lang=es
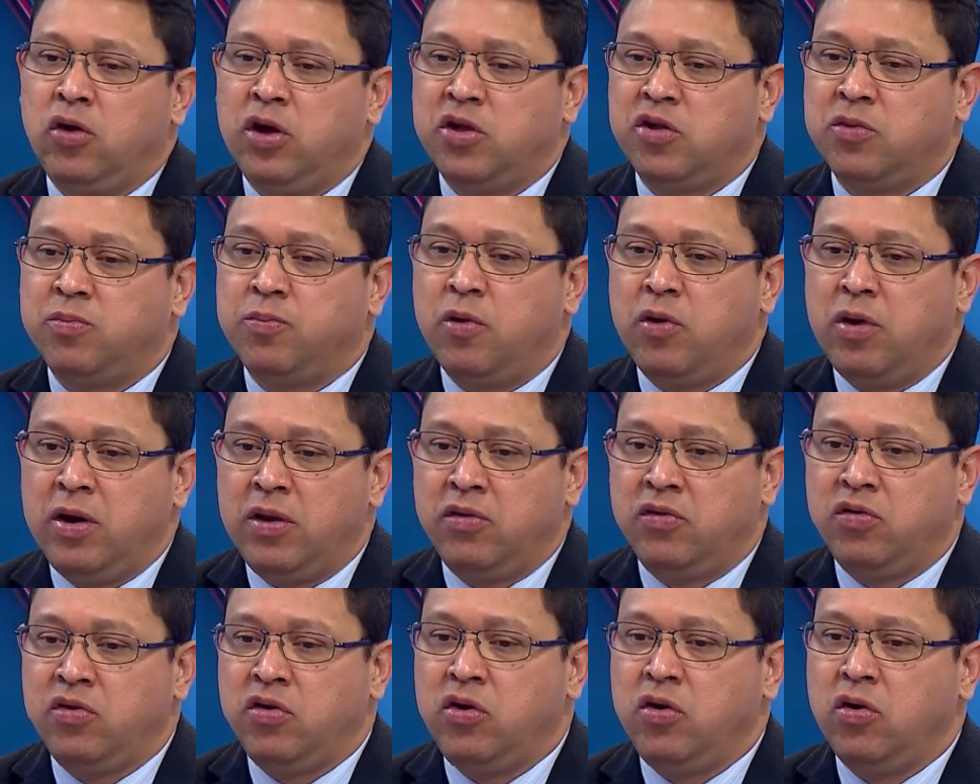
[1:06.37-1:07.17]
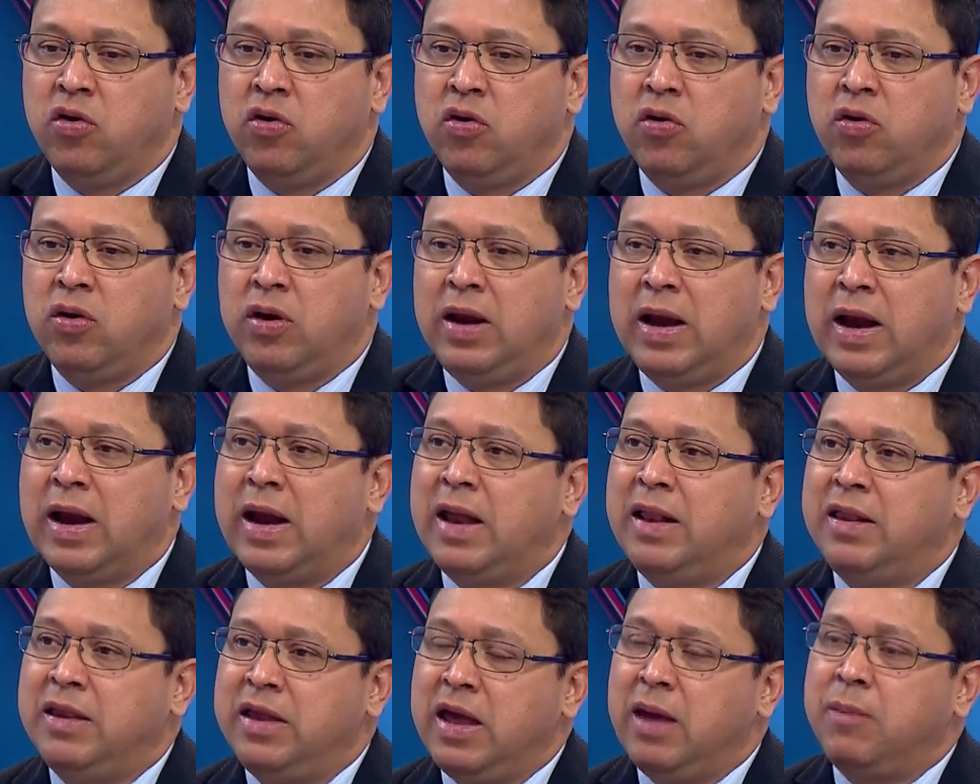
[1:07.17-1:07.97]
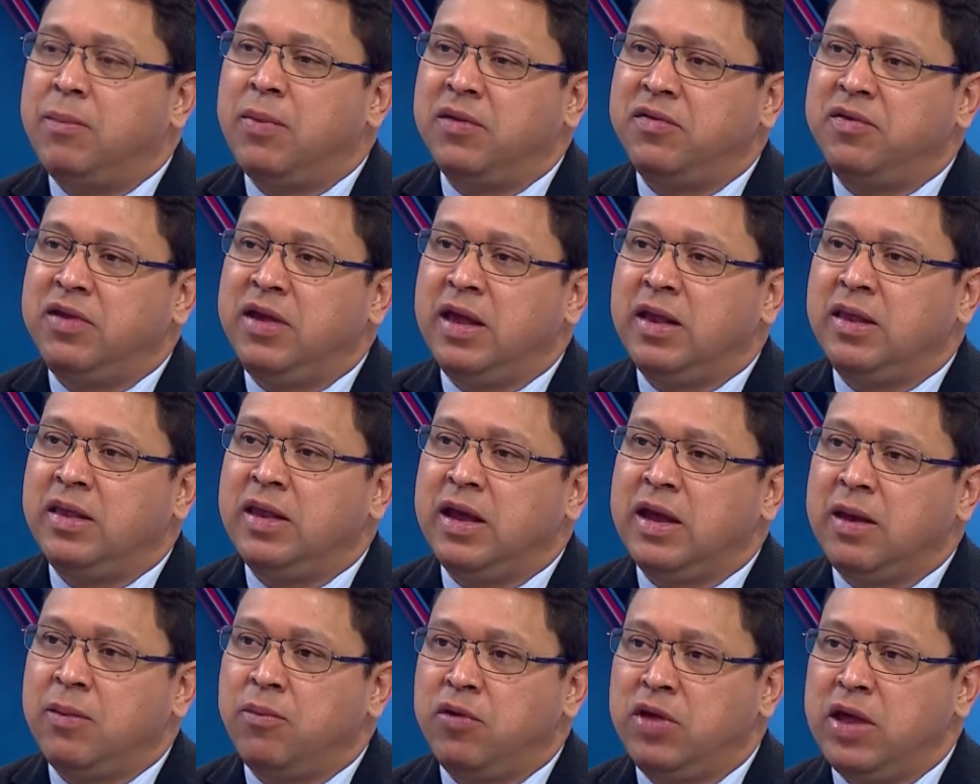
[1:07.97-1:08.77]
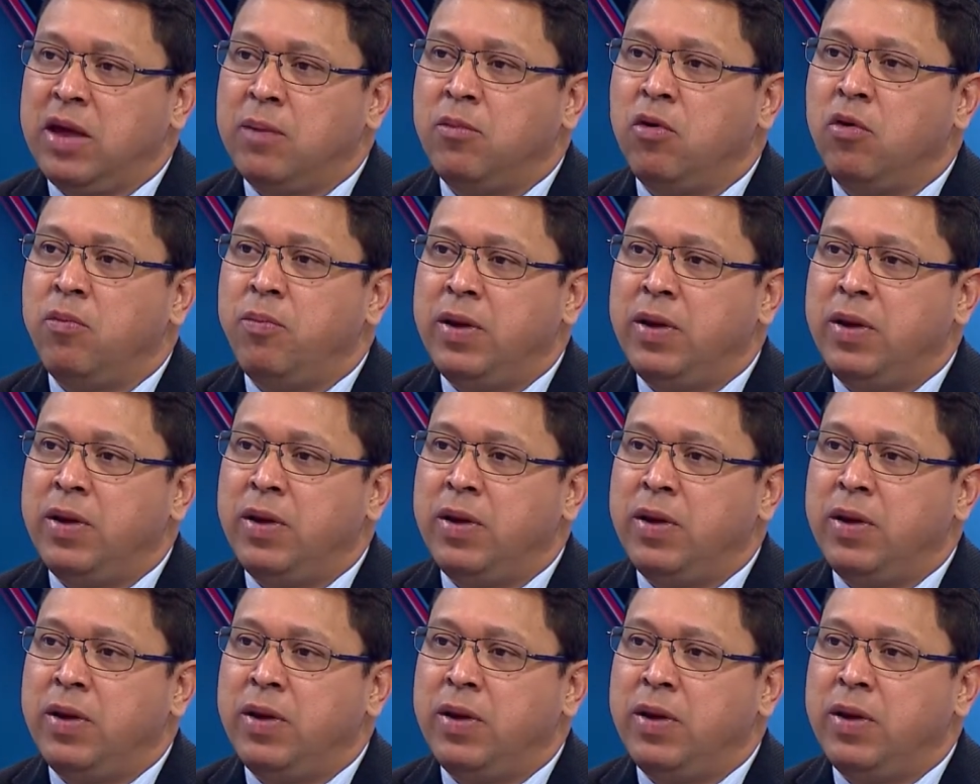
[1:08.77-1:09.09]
exponenció la cantidad de pacientes que podíamos